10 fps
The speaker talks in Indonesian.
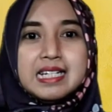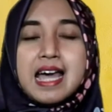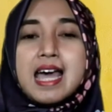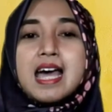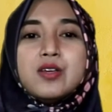
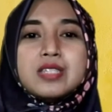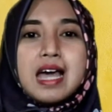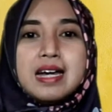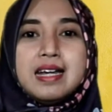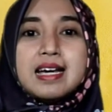tidak harus
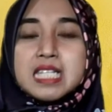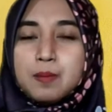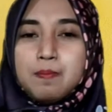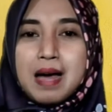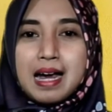ada
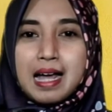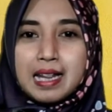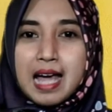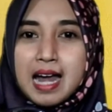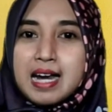
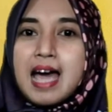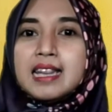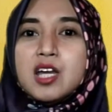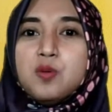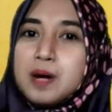kesepakatan
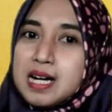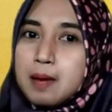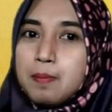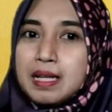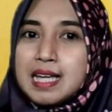atau
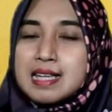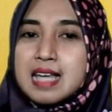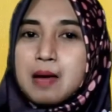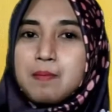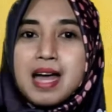pendapat
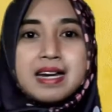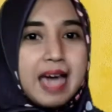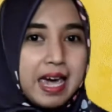yang sama